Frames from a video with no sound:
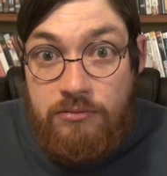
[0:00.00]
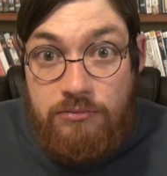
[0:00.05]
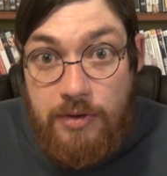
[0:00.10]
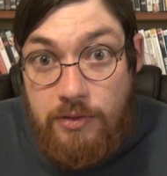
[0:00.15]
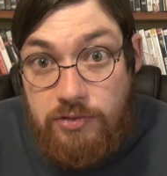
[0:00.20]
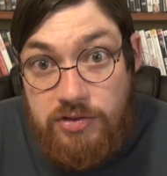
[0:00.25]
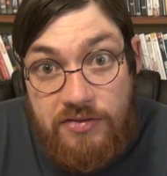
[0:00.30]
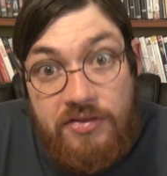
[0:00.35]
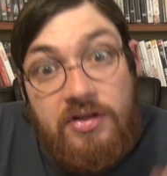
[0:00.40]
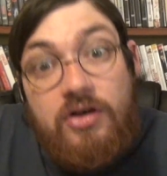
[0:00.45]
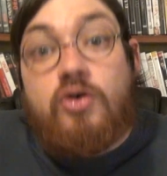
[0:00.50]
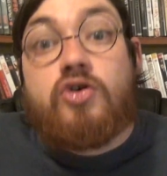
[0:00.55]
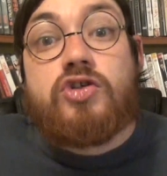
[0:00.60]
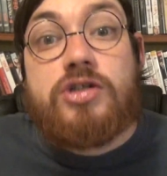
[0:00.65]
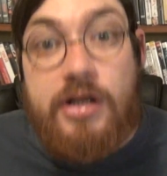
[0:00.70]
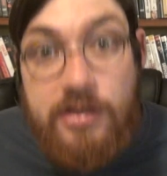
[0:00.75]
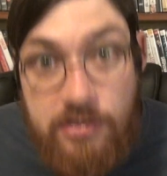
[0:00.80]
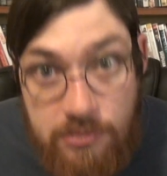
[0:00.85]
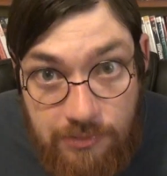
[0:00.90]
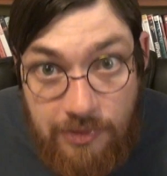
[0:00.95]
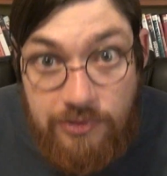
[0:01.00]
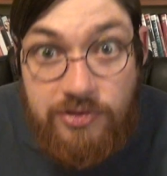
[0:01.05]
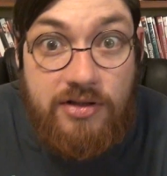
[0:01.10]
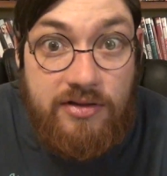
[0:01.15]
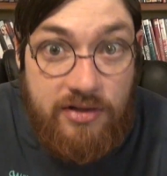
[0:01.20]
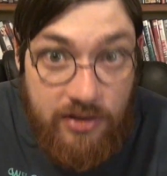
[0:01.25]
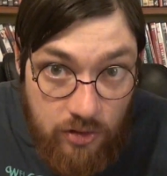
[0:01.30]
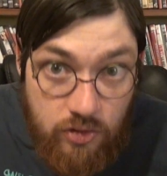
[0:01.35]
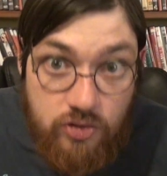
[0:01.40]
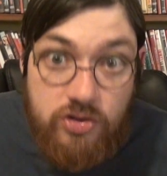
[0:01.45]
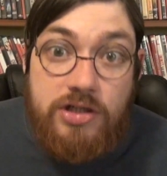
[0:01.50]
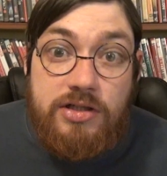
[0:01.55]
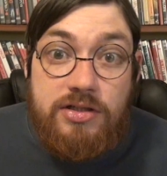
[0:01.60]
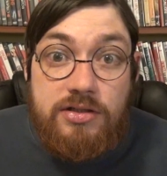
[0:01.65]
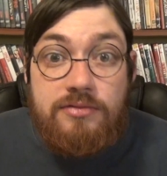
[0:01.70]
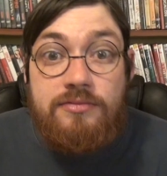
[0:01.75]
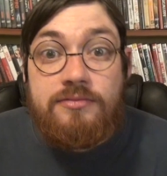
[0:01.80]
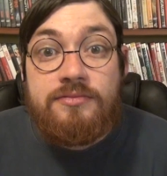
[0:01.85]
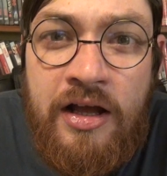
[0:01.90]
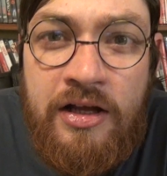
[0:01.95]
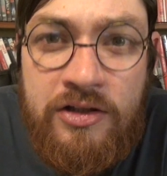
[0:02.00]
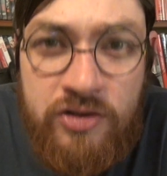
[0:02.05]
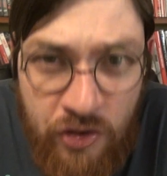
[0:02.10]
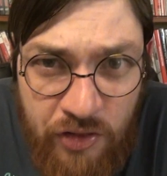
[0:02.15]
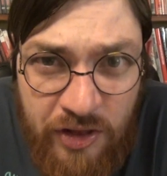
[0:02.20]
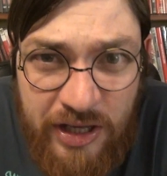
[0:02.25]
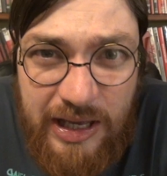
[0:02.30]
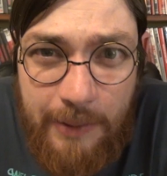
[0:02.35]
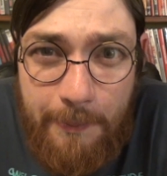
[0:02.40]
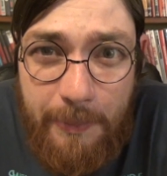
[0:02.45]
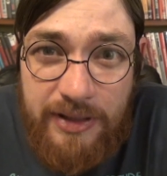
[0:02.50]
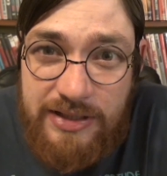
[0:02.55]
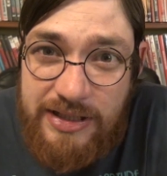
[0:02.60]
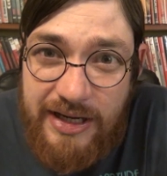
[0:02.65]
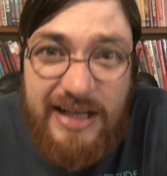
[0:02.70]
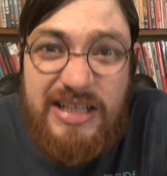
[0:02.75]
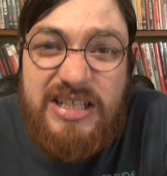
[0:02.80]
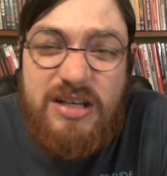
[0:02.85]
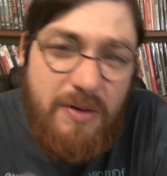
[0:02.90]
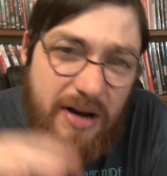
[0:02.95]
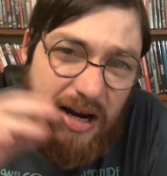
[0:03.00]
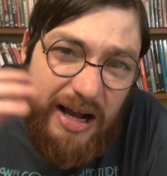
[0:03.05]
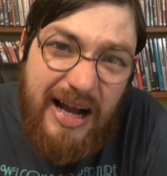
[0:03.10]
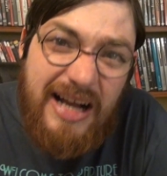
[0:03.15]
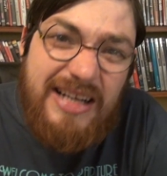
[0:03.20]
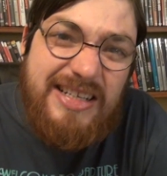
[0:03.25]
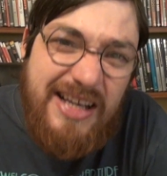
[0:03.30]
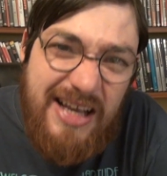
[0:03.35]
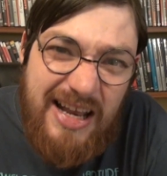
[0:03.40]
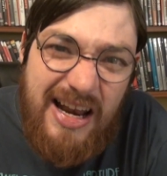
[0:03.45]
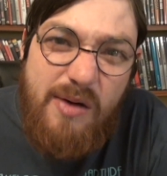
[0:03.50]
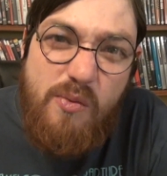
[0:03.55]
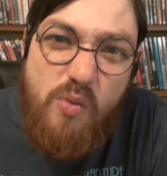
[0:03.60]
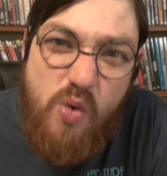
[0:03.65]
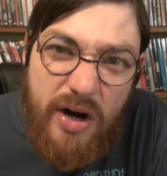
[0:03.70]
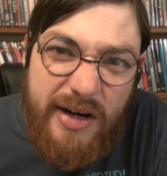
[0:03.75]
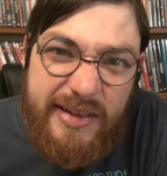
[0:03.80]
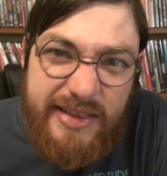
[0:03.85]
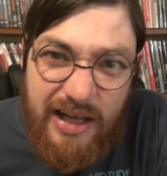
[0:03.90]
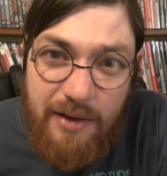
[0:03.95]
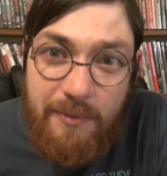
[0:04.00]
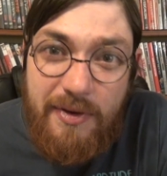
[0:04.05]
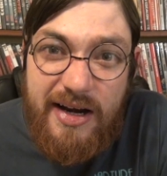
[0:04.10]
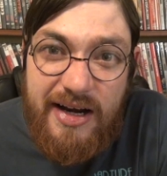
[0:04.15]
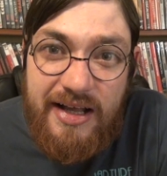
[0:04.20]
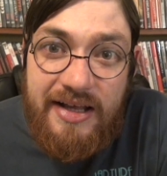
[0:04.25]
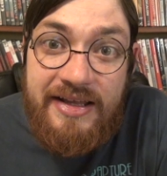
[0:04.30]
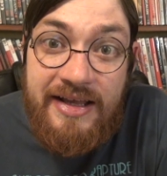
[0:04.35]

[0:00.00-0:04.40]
Vamos a hacer cosas, vamos a hacer cosas. Entonces, ¿qué pasa? Que se van a casa de la muerta, ¿vale?